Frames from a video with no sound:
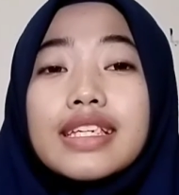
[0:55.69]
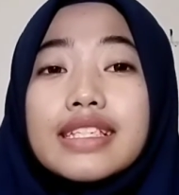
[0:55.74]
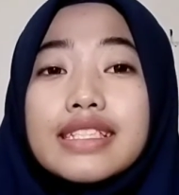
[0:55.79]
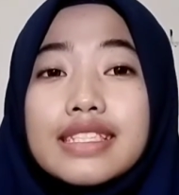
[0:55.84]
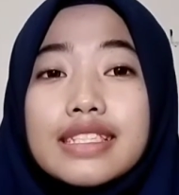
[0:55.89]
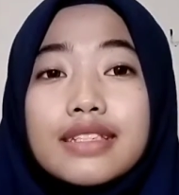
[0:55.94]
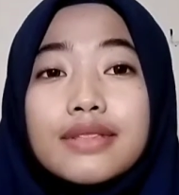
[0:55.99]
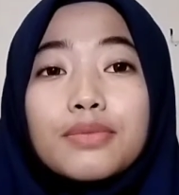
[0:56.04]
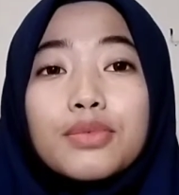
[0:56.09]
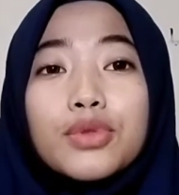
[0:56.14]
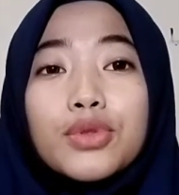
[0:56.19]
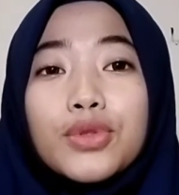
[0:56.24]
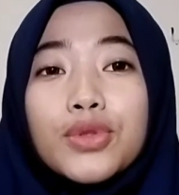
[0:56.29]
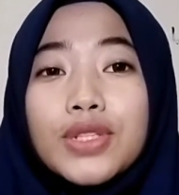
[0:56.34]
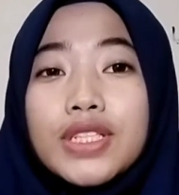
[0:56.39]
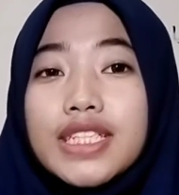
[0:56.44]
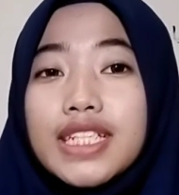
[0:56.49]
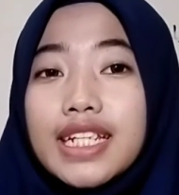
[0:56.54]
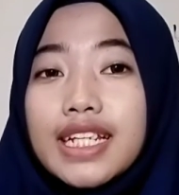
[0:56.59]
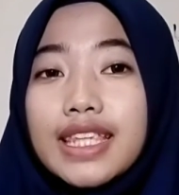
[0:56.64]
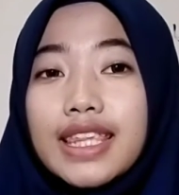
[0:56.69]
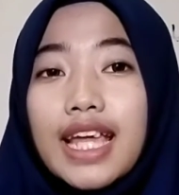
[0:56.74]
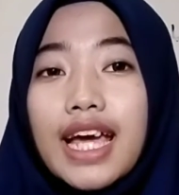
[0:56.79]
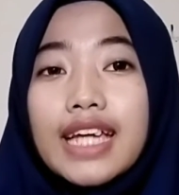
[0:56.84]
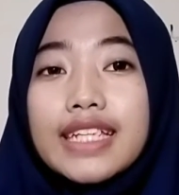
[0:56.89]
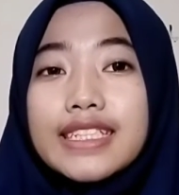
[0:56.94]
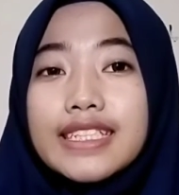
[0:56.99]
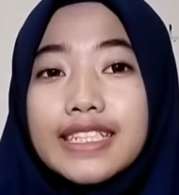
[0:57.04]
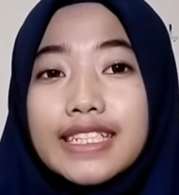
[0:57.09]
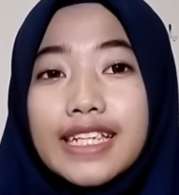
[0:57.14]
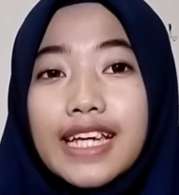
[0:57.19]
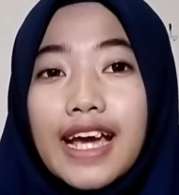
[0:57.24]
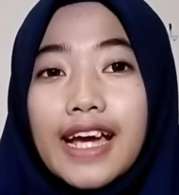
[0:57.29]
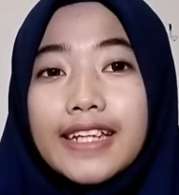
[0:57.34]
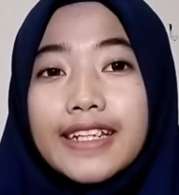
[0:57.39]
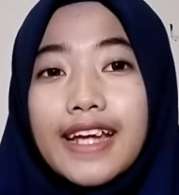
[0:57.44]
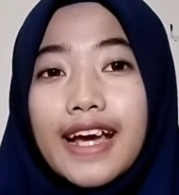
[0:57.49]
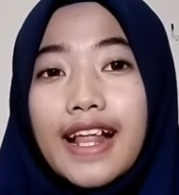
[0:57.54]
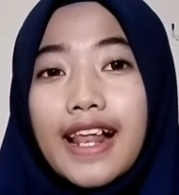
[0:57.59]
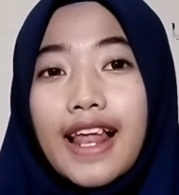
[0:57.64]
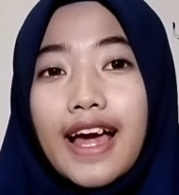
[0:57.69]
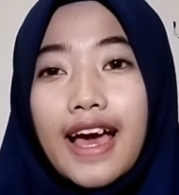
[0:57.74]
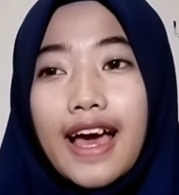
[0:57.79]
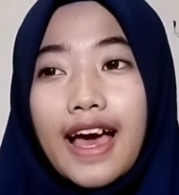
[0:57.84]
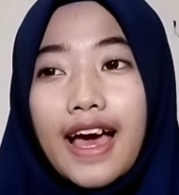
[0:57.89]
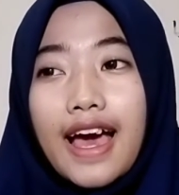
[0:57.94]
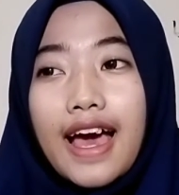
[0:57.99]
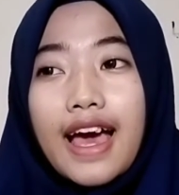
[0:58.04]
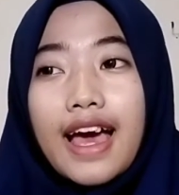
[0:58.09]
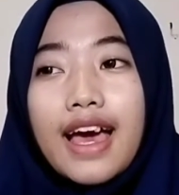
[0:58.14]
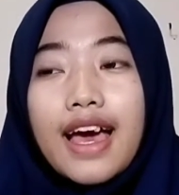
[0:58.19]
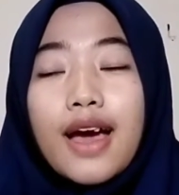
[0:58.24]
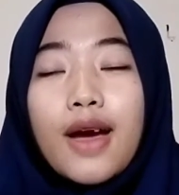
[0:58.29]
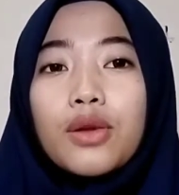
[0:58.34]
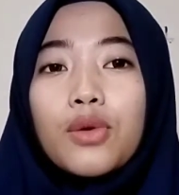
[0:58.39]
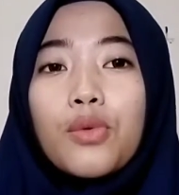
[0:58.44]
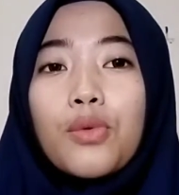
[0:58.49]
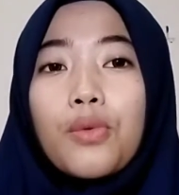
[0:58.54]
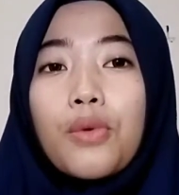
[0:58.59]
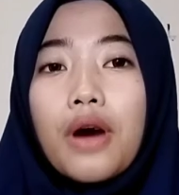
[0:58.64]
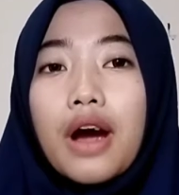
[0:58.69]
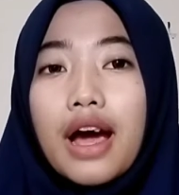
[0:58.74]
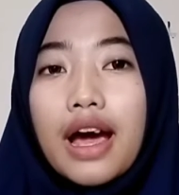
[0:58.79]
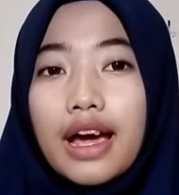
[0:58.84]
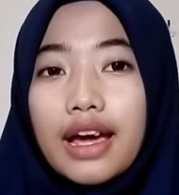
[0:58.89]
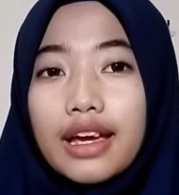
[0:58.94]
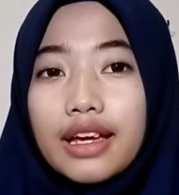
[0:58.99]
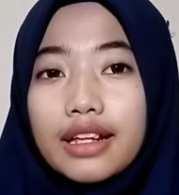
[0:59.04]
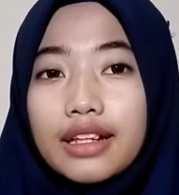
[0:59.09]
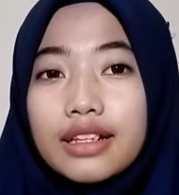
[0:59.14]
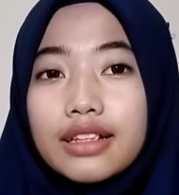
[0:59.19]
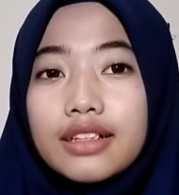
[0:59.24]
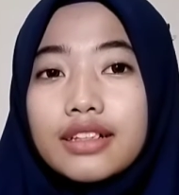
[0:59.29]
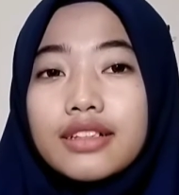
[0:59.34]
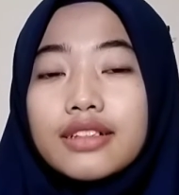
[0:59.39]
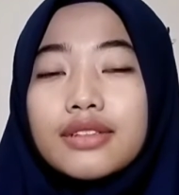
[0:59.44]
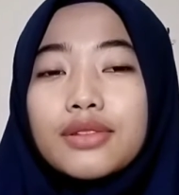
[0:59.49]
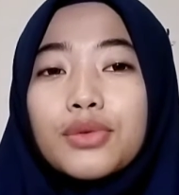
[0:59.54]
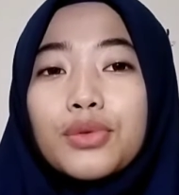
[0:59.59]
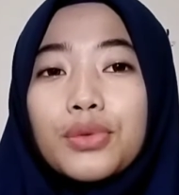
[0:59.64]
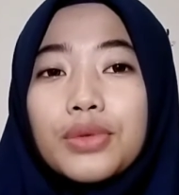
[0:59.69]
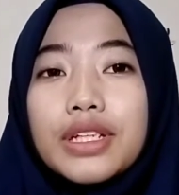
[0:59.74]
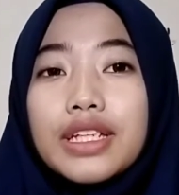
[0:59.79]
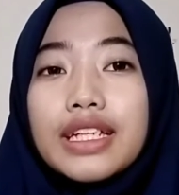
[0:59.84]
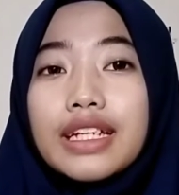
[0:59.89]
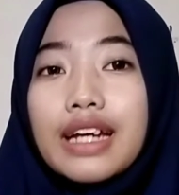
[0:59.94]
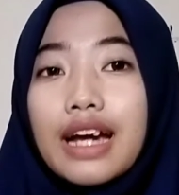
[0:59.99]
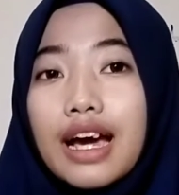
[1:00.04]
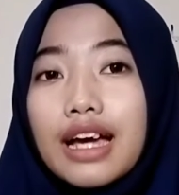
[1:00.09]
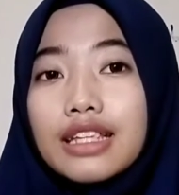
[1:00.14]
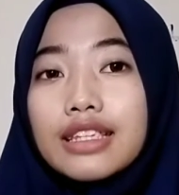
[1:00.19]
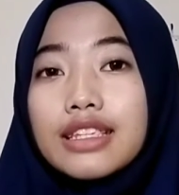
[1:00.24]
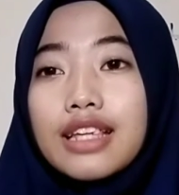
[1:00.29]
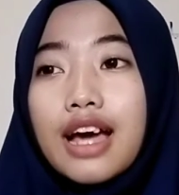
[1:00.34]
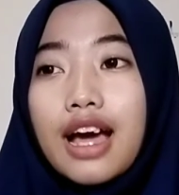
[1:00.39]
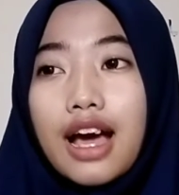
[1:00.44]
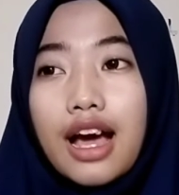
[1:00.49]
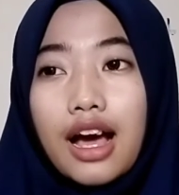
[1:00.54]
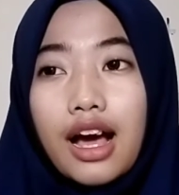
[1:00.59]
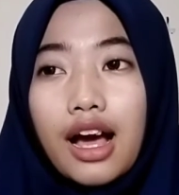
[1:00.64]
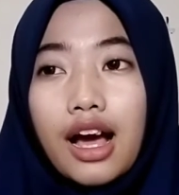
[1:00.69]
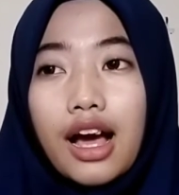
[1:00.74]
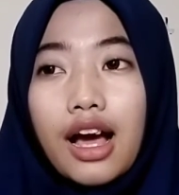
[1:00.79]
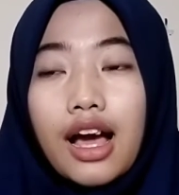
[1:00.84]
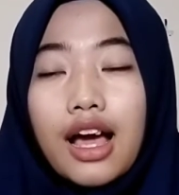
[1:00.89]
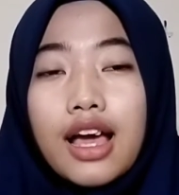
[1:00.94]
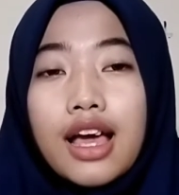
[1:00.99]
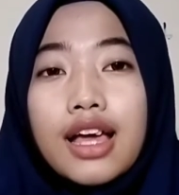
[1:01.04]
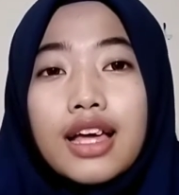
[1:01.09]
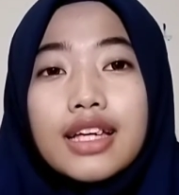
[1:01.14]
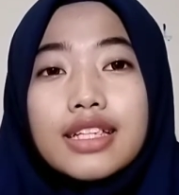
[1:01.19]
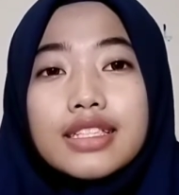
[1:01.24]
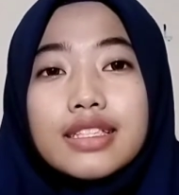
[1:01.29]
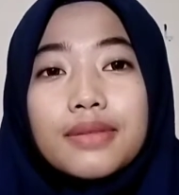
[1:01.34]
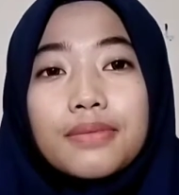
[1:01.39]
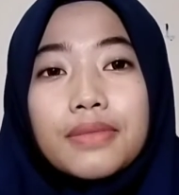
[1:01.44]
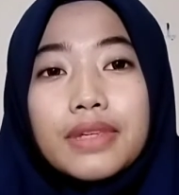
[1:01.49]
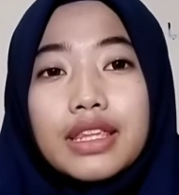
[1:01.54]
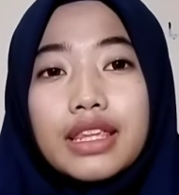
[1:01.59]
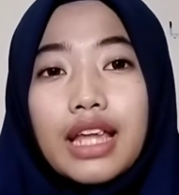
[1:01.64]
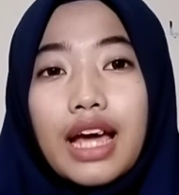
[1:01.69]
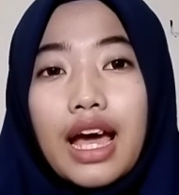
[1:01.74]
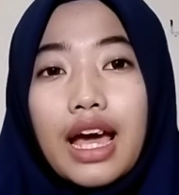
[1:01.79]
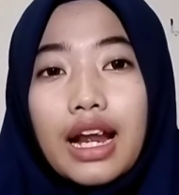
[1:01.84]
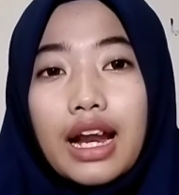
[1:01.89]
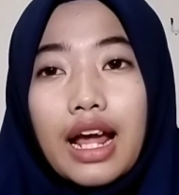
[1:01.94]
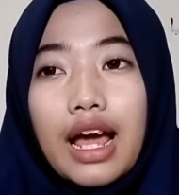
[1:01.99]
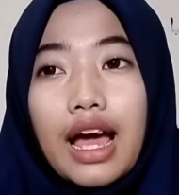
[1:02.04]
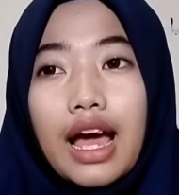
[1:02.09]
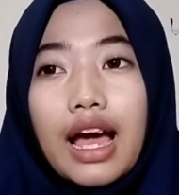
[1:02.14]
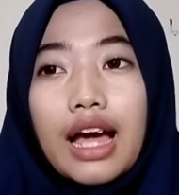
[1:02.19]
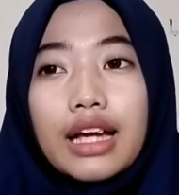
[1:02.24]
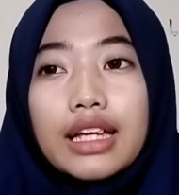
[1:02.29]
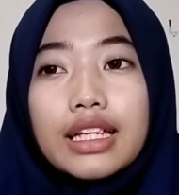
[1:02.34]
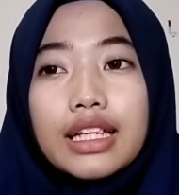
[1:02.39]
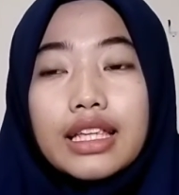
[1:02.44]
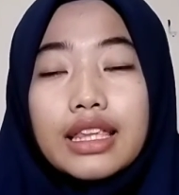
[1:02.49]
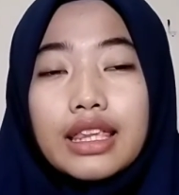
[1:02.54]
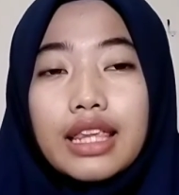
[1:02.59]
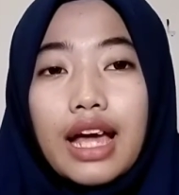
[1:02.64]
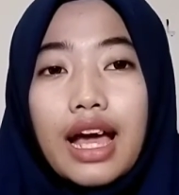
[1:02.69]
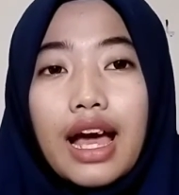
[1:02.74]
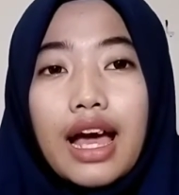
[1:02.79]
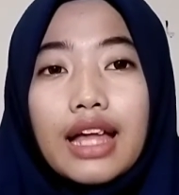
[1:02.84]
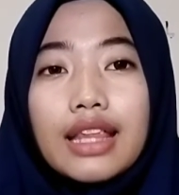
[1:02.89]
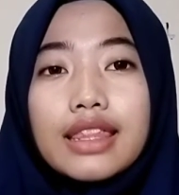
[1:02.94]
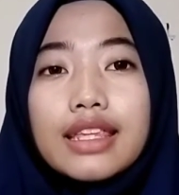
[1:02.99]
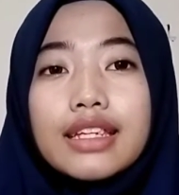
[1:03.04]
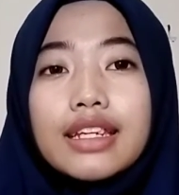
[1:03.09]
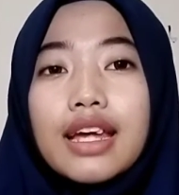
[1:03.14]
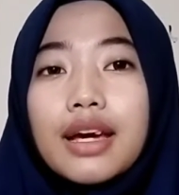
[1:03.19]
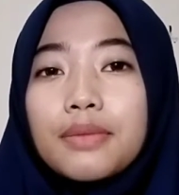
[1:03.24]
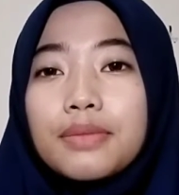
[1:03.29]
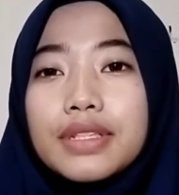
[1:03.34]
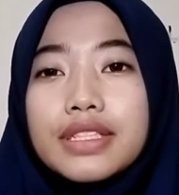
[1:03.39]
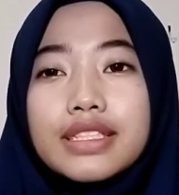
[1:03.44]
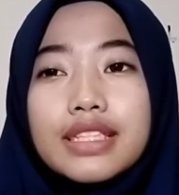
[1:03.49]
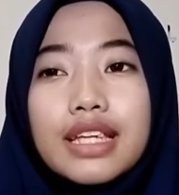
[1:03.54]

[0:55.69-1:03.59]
Isi buku cerita ini adalah While We Can Hug. Sementara kita tidak